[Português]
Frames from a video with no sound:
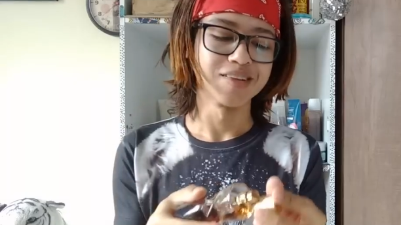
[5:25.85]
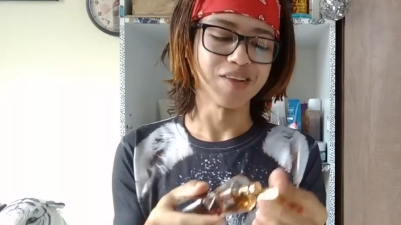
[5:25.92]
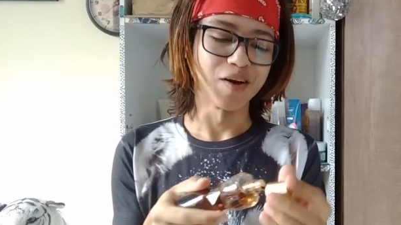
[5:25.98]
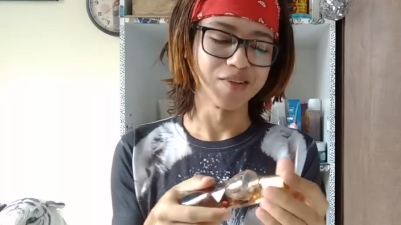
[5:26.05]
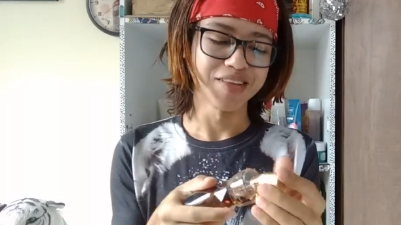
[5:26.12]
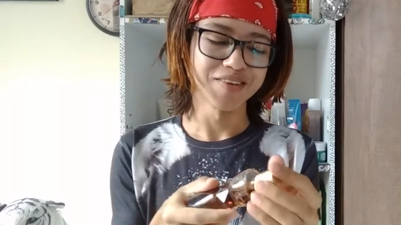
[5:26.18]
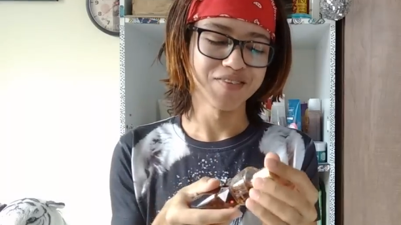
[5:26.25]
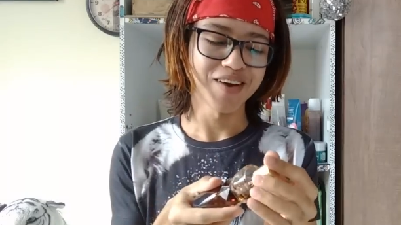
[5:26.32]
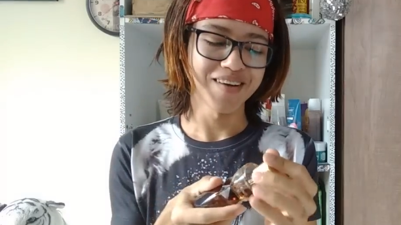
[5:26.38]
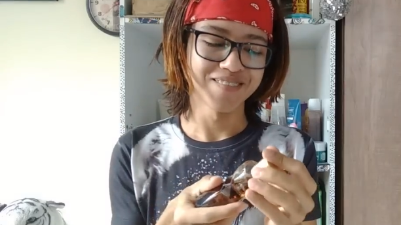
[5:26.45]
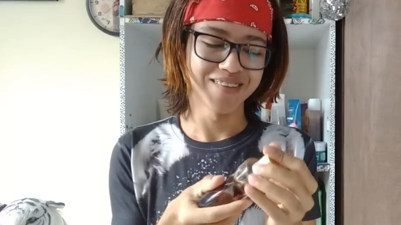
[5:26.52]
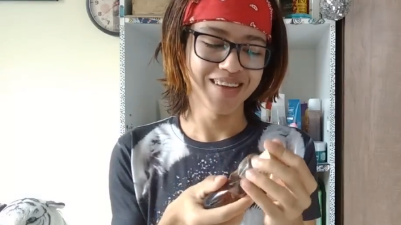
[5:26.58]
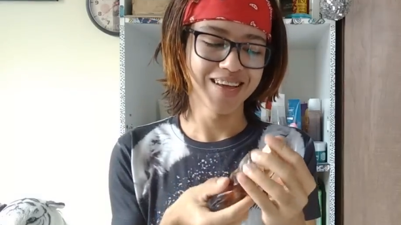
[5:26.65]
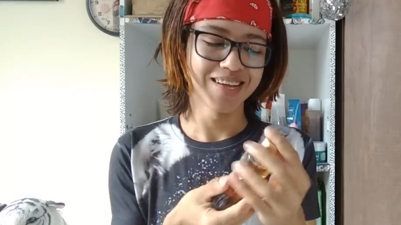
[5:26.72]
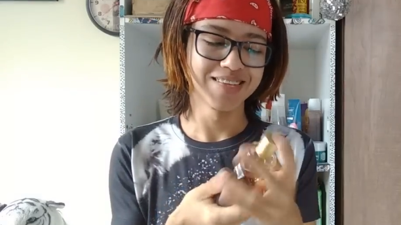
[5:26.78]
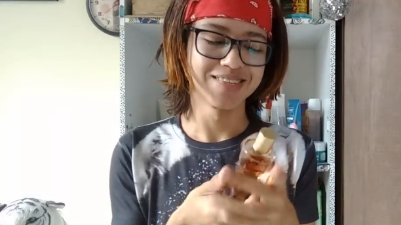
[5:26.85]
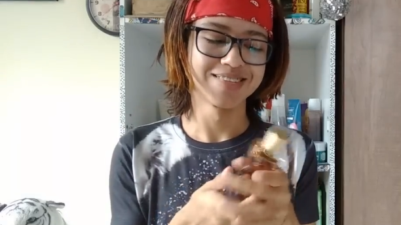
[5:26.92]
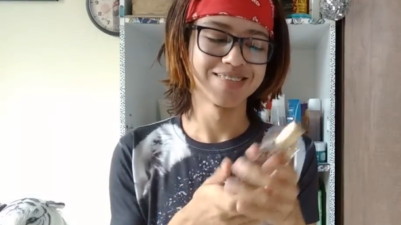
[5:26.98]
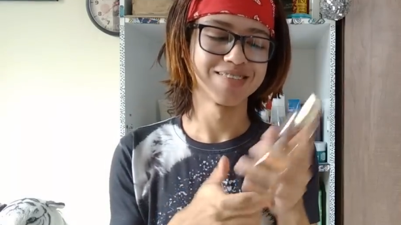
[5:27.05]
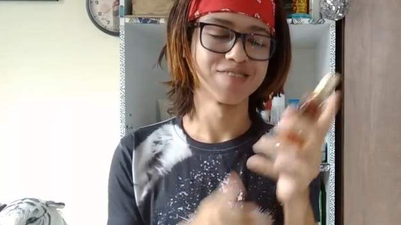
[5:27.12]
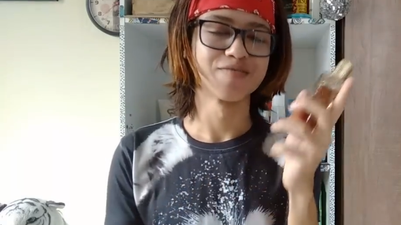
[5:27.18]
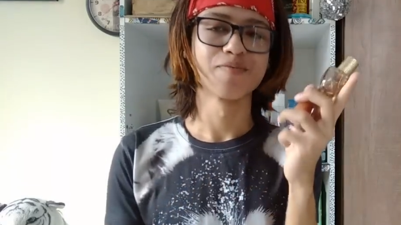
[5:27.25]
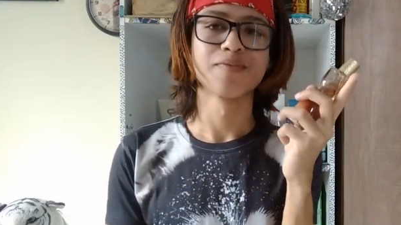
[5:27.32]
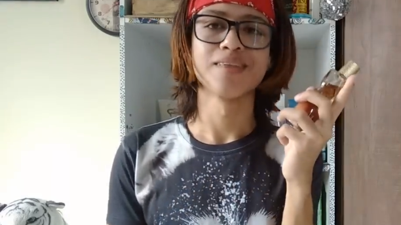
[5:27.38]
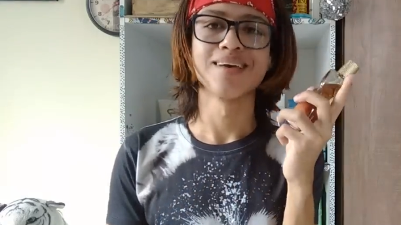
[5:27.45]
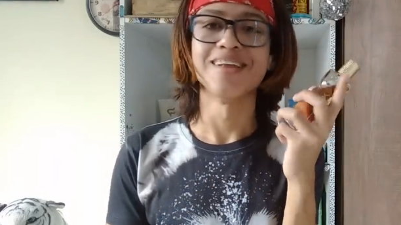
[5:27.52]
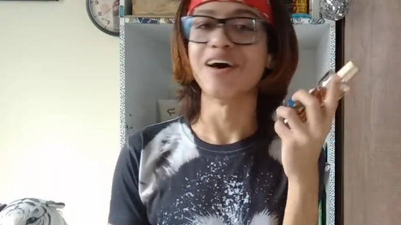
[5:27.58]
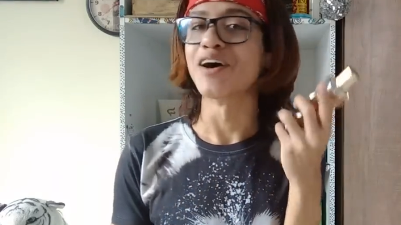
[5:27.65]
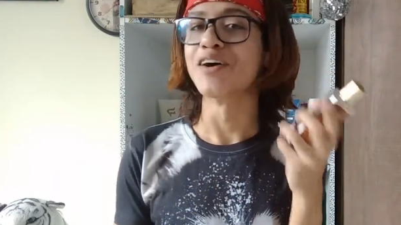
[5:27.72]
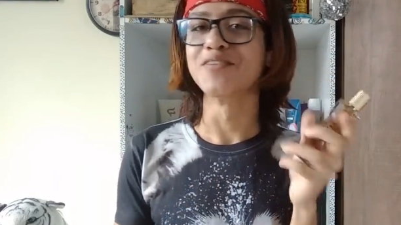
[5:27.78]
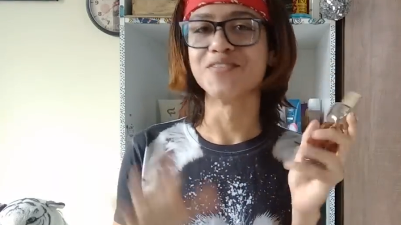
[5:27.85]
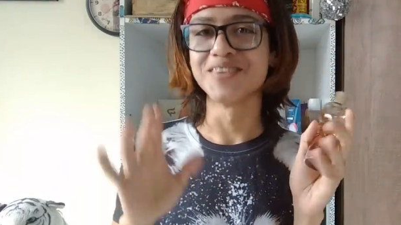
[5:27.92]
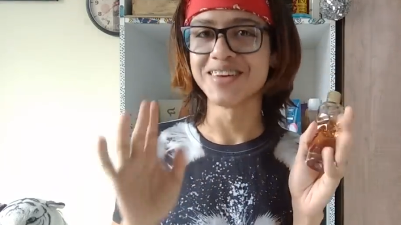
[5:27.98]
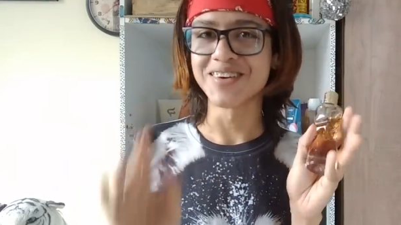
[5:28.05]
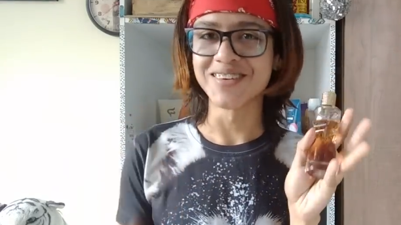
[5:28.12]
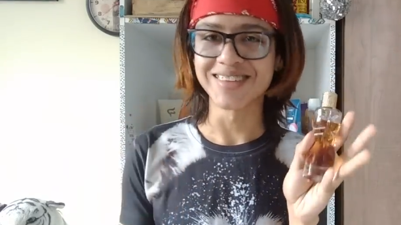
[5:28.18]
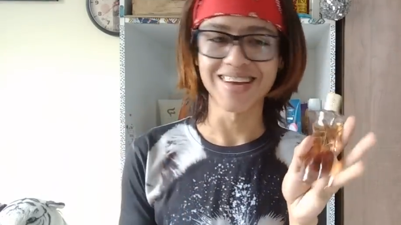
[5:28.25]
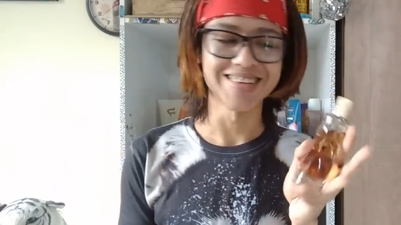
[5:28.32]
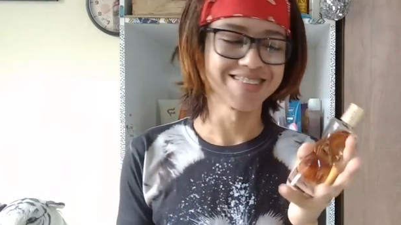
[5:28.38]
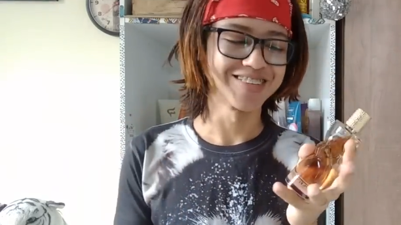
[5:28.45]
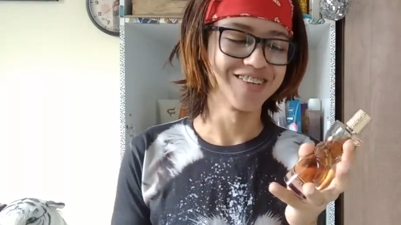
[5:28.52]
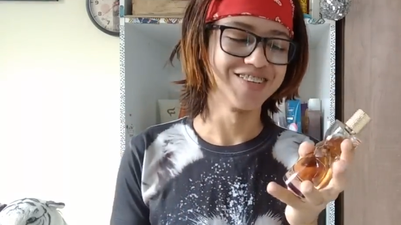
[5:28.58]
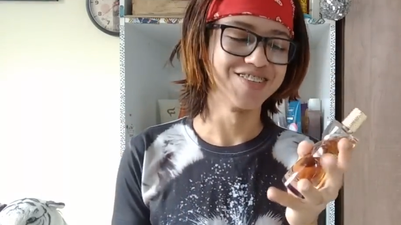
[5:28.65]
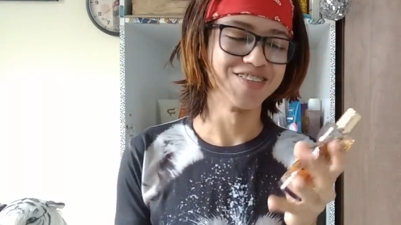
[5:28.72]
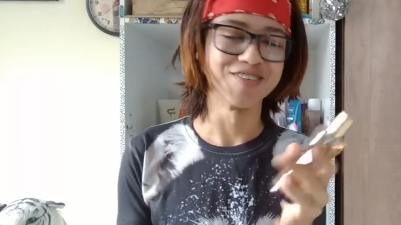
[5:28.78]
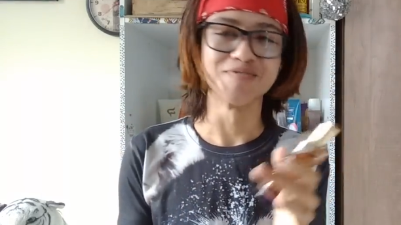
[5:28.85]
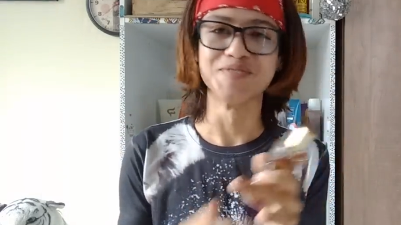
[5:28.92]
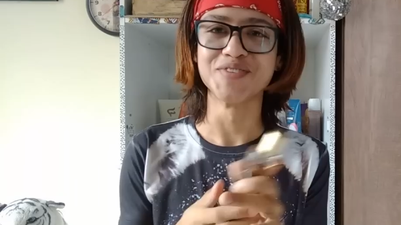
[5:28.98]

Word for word: Não, teve uma vez não, eu vou nem contar isso aqui, gente.